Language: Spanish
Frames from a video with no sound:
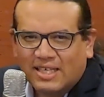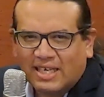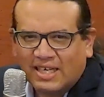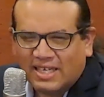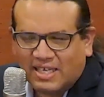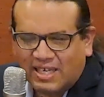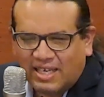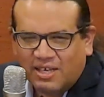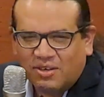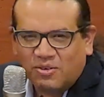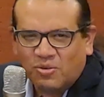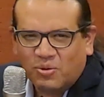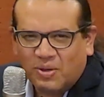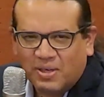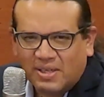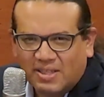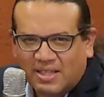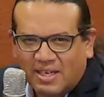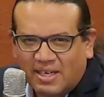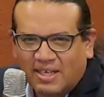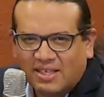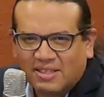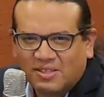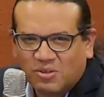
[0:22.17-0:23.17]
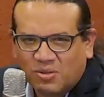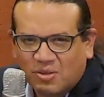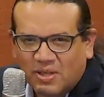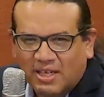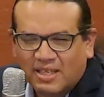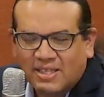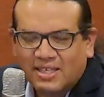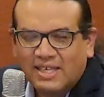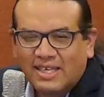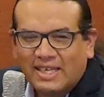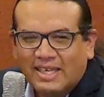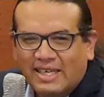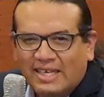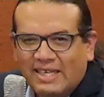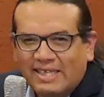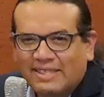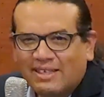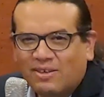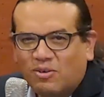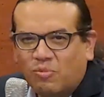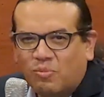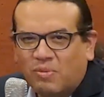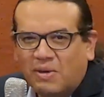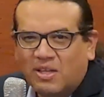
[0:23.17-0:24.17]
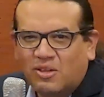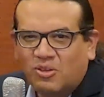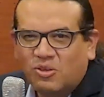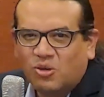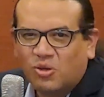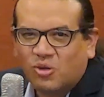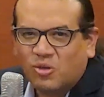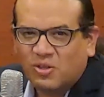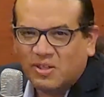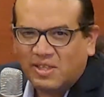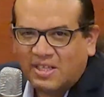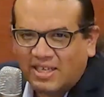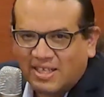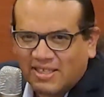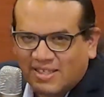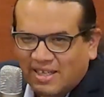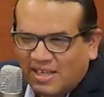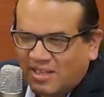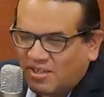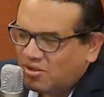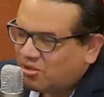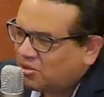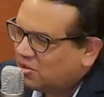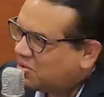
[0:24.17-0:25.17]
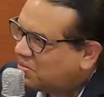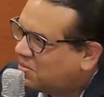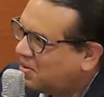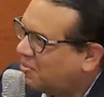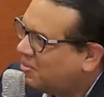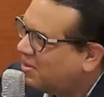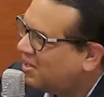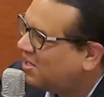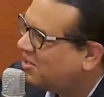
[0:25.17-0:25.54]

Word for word: aquí en nuestra ciudad. Está cumpliendo 10 años.